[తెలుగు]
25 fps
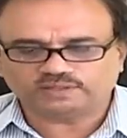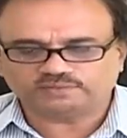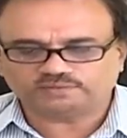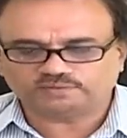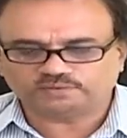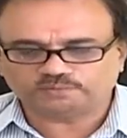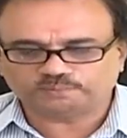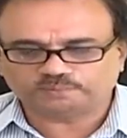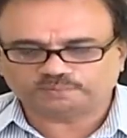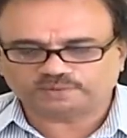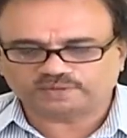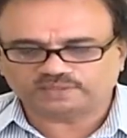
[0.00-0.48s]
ఇరవై
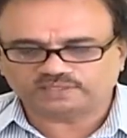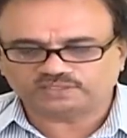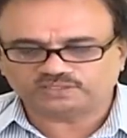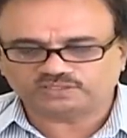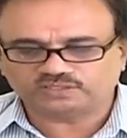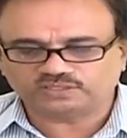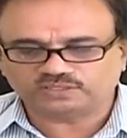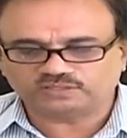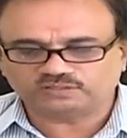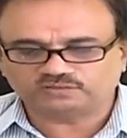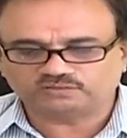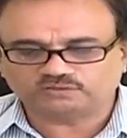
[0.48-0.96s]
రూపాయల
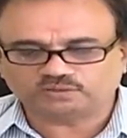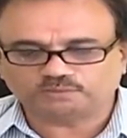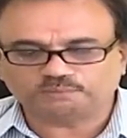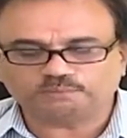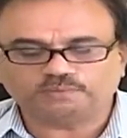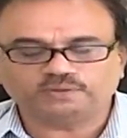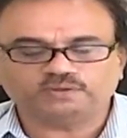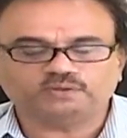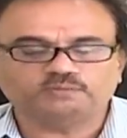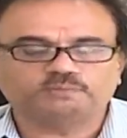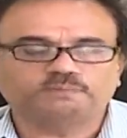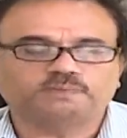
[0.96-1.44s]
నుంచి
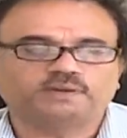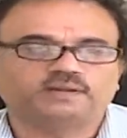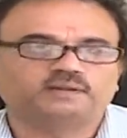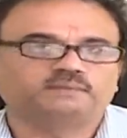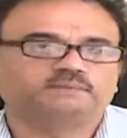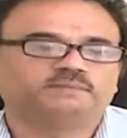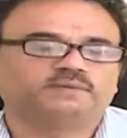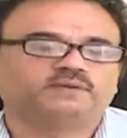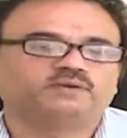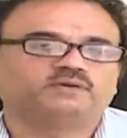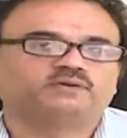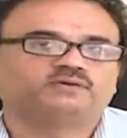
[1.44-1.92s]
తొంభై రూపాయల
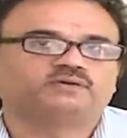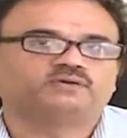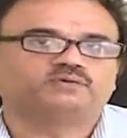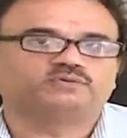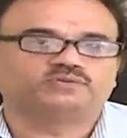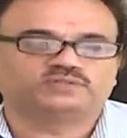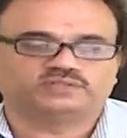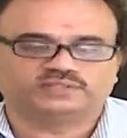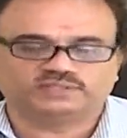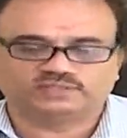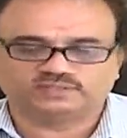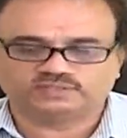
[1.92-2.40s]
బిలో కూడా
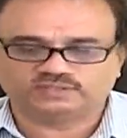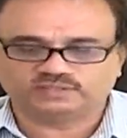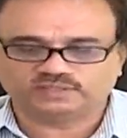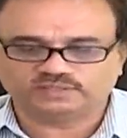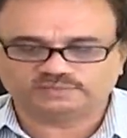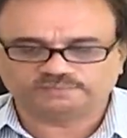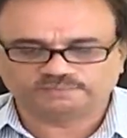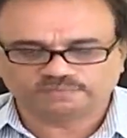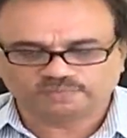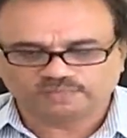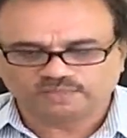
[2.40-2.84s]
వచ్చేసింది